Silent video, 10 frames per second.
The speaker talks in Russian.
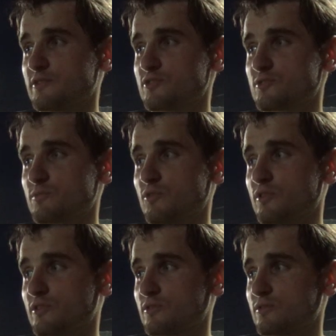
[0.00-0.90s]
нижнее
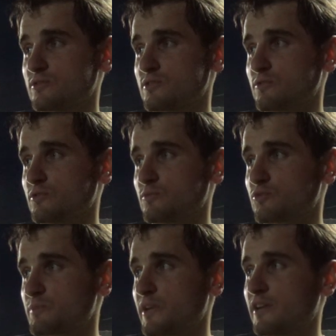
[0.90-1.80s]
поле, но сегодня мы
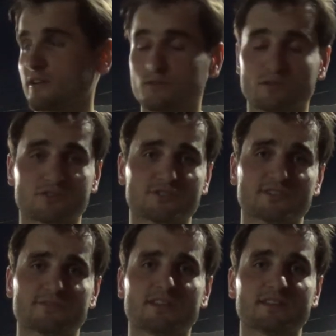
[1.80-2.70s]
успели
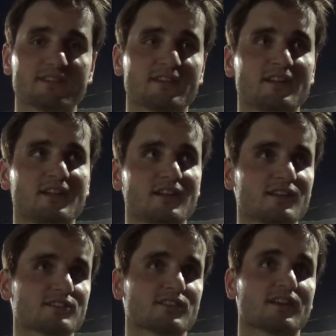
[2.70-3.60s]
уложиться в дат.
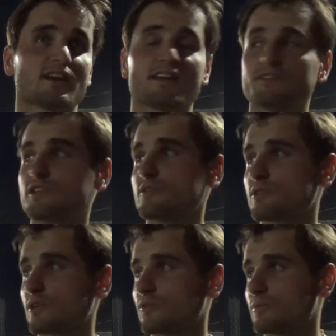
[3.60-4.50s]
Сыграли ответную
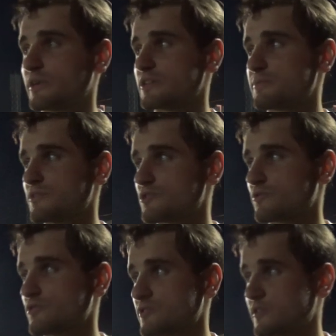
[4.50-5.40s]
игру, в принципе,
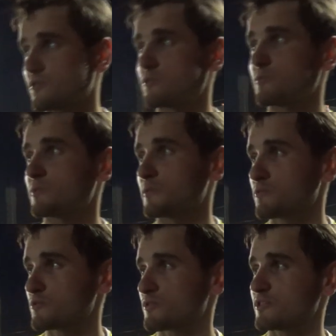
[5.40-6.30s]
ничего не значит,
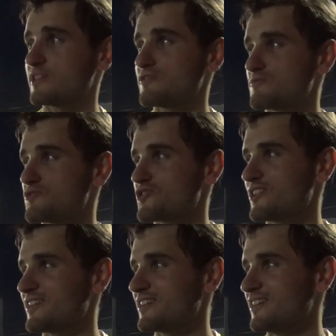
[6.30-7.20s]
потому что 9
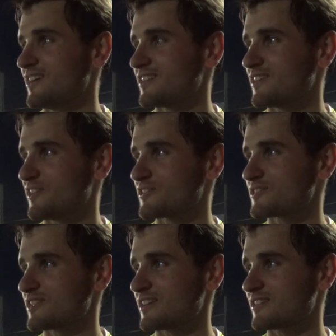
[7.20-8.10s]
мячей, наверное,
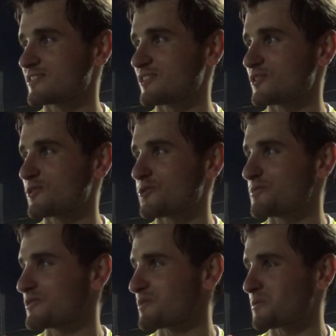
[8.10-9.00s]
за целый круг
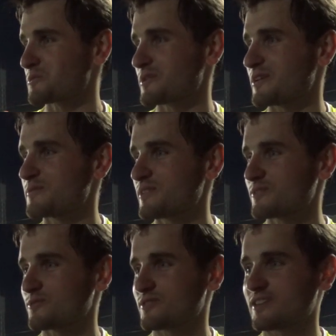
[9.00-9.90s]
мы не пропускаем.
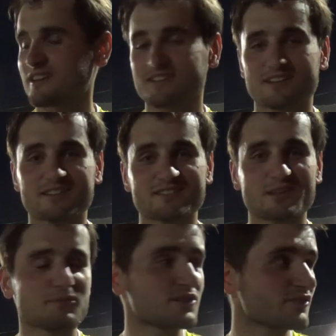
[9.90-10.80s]
Тут как-то
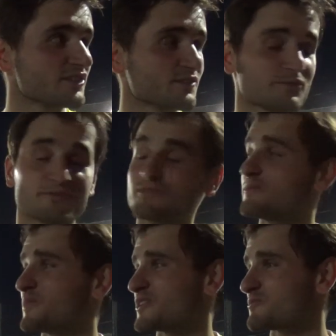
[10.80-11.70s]
забить в один
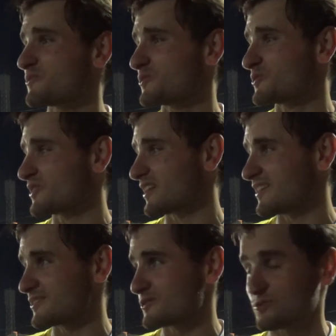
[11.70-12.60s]
матч будет
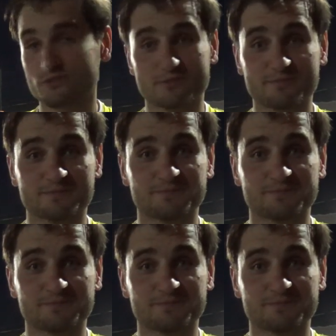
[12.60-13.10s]
крайне сложно.